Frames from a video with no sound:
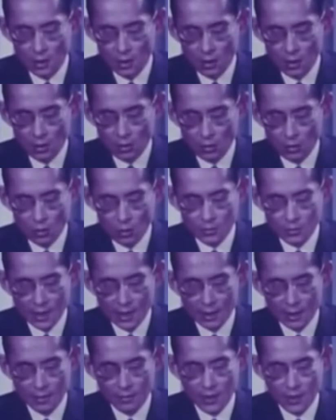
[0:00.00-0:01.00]
รวมทั้ง
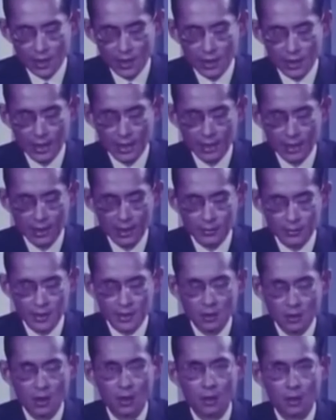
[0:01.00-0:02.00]
ภาระรับผิดช
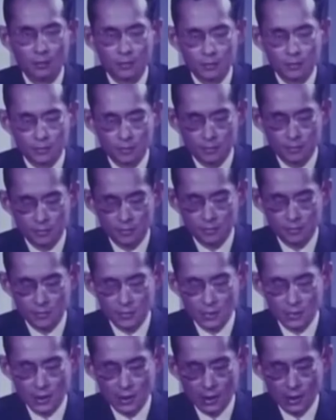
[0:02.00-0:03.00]
อบ
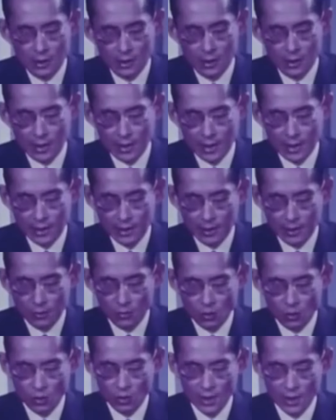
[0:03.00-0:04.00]
ในการทำรง
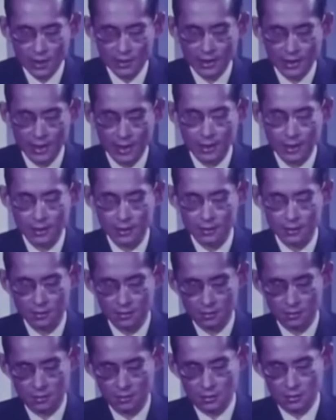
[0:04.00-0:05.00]
รักษา
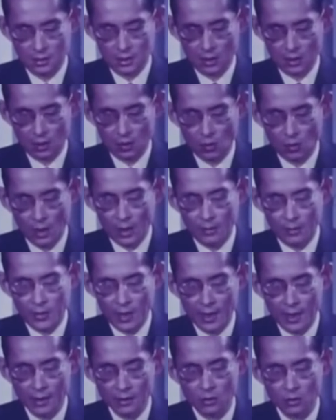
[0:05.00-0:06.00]
ความผา
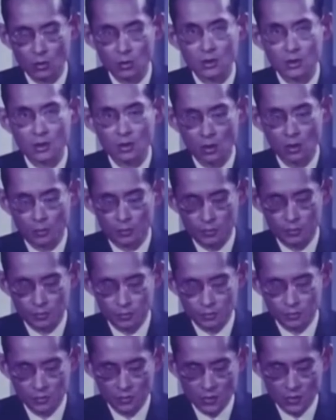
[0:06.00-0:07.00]
สุกสงบ
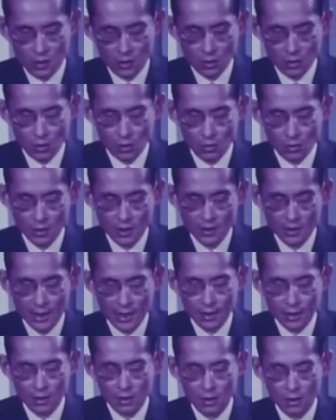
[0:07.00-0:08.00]
ของประชาก
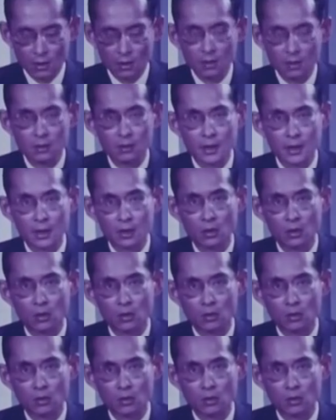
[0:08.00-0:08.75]
รในโลก